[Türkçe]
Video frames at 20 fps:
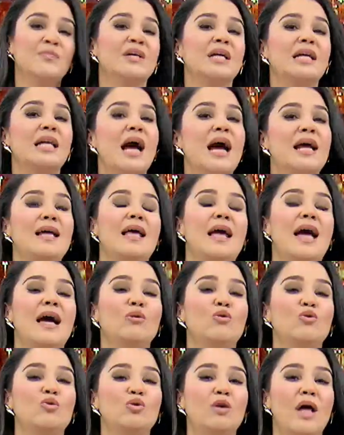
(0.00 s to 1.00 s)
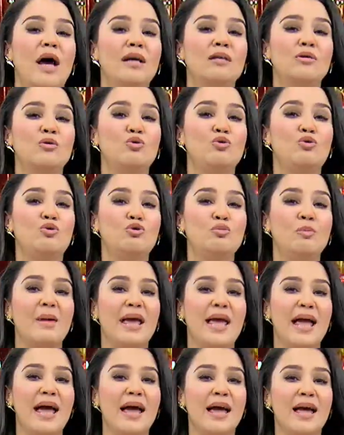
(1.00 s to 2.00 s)
İlerleyen günler
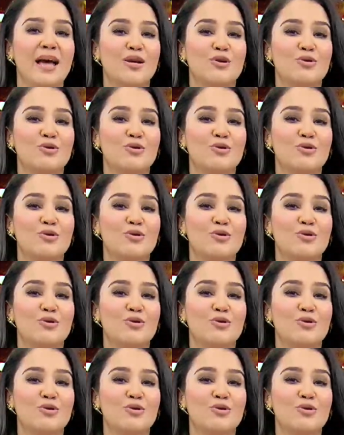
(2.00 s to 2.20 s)
üşümeye,